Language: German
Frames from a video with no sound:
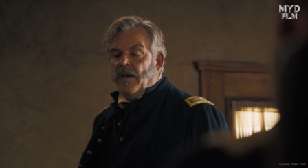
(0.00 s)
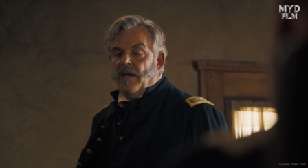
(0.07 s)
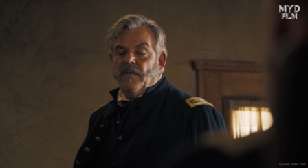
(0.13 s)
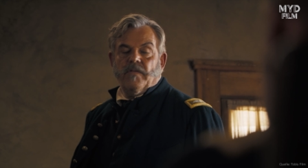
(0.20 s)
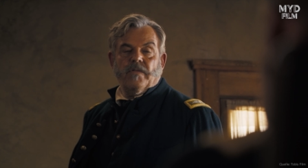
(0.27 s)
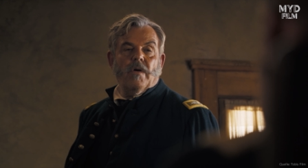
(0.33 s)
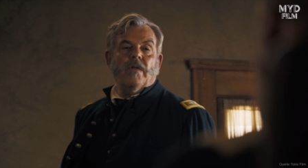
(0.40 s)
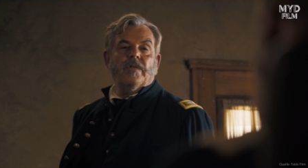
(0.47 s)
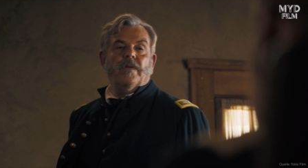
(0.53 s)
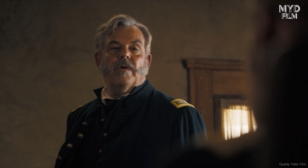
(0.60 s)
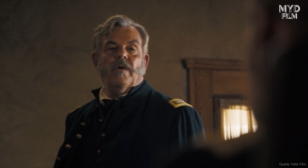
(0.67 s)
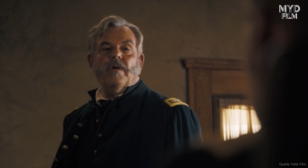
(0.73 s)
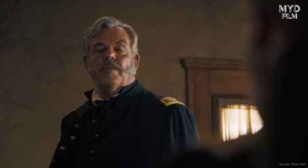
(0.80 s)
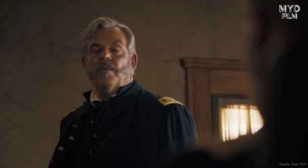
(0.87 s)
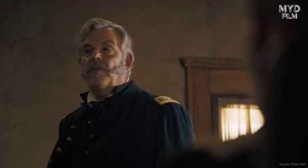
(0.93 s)
wenn er die Erde
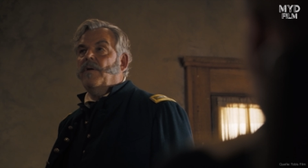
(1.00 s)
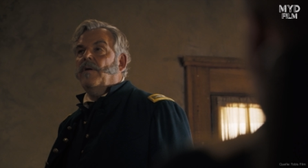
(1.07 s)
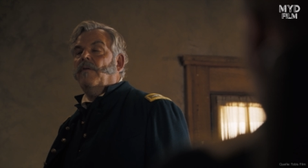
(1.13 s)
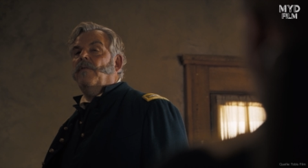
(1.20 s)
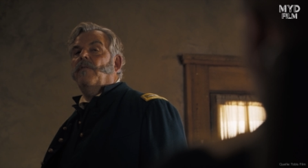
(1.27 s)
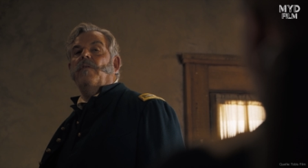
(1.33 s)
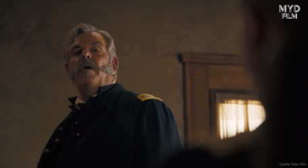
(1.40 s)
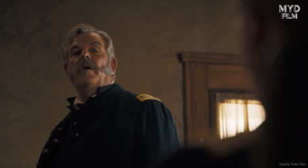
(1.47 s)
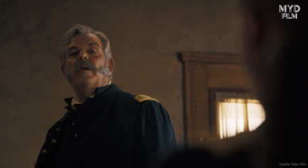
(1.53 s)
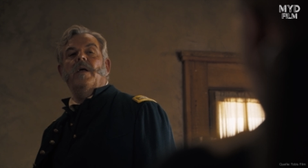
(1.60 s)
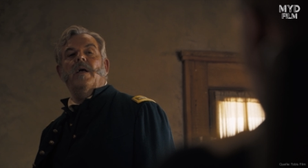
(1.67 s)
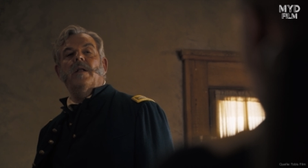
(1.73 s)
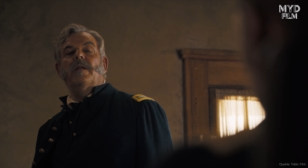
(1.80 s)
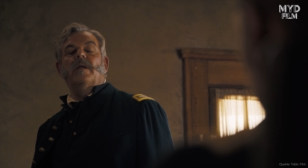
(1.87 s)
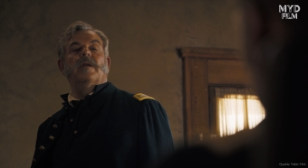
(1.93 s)
mit genügend Blut von
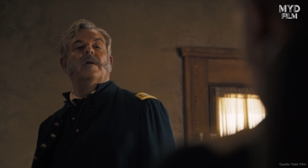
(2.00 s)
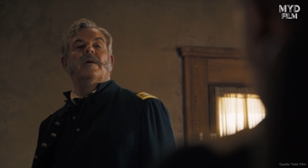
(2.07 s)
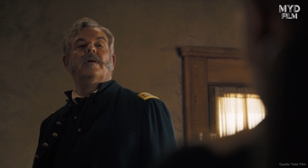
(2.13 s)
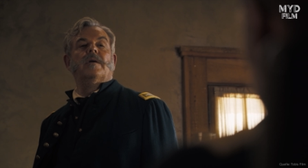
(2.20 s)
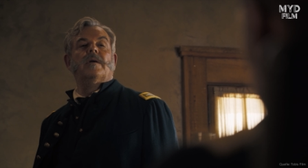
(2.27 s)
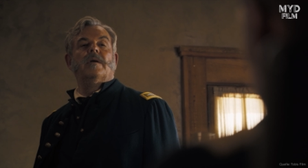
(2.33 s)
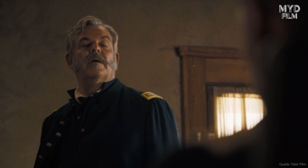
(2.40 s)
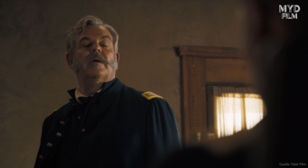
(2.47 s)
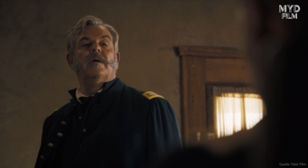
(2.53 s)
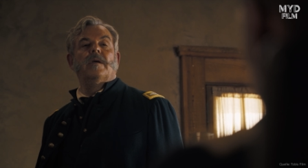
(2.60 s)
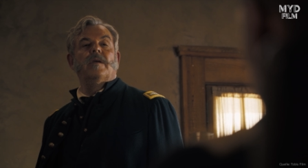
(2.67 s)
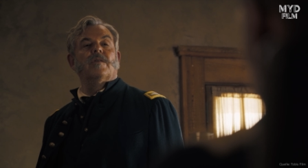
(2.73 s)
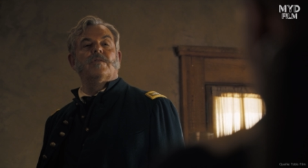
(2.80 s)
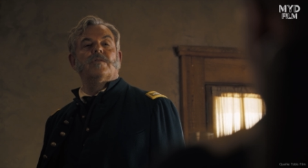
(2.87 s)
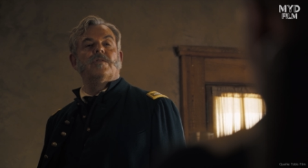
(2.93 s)
uns tränkt,
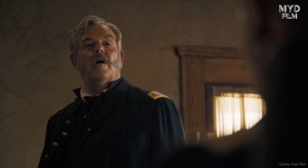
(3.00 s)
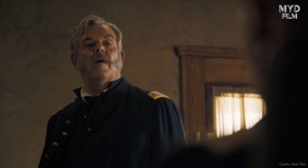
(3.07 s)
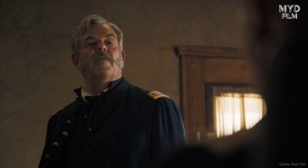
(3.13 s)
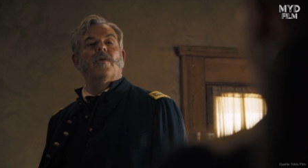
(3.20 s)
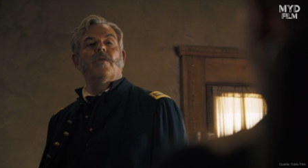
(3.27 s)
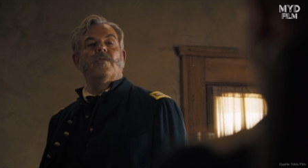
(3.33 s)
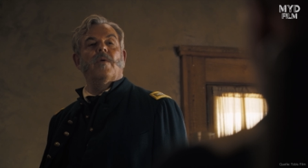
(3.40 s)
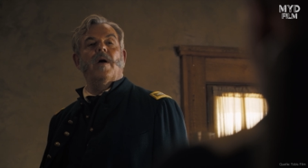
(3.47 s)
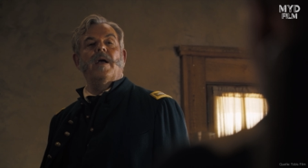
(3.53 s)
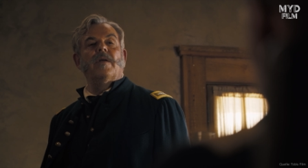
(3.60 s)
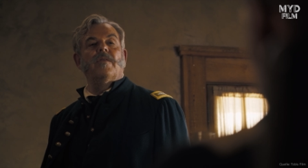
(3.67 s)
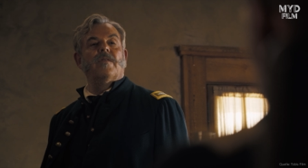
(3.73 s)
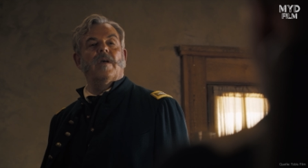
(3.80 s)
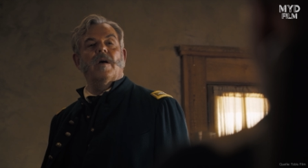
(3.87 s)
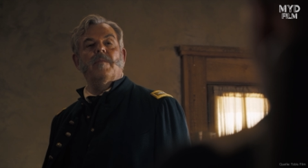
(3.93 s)
könne er die
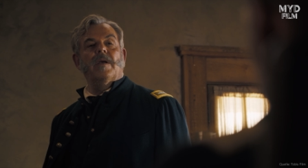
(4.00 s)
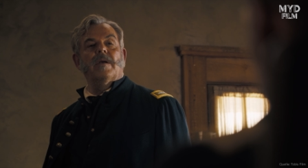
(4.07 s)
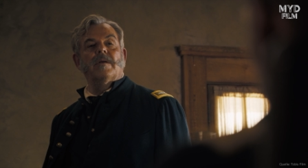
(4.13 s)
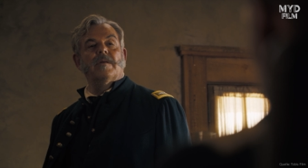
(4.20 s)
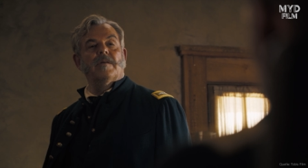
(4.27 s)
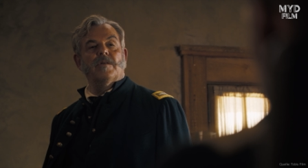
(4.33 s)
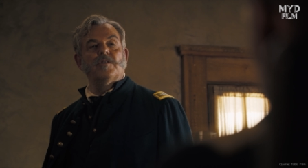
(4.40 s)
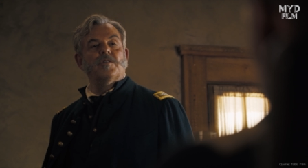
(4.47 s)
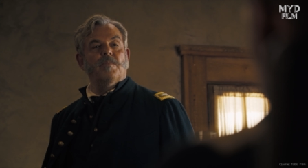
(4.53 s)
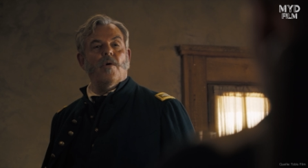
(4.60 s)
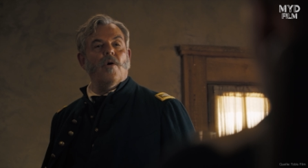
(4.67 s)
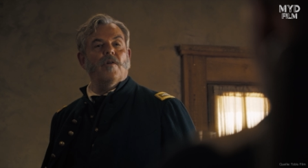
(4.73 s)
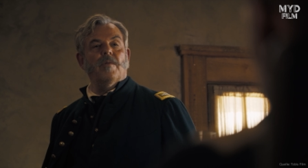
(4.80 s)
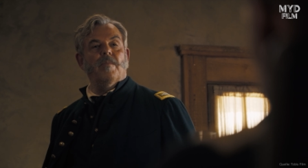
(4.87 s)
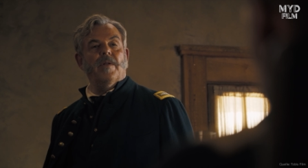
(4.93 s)
Planwagen aufhalten, das
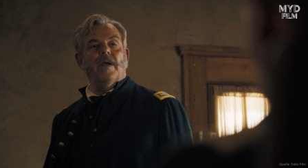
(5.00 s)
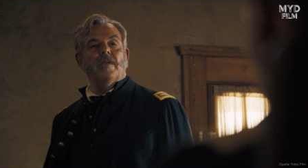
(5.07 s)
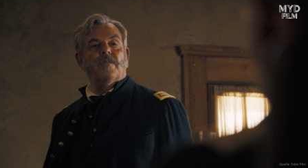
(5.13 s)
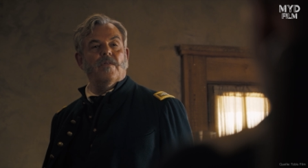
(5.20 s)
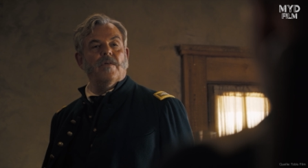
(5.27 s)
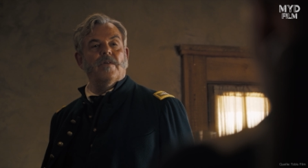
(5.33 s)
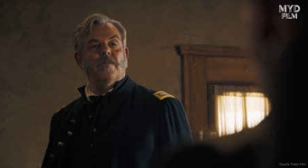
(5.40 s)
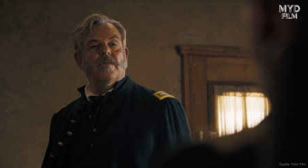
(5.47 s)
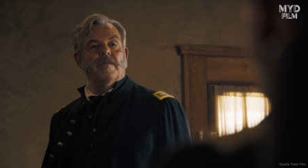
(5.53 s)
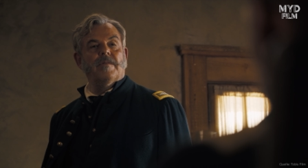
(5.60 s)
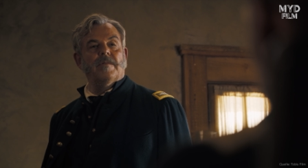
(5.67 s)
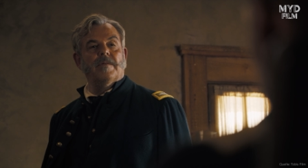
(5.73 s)
Land für uns verderben.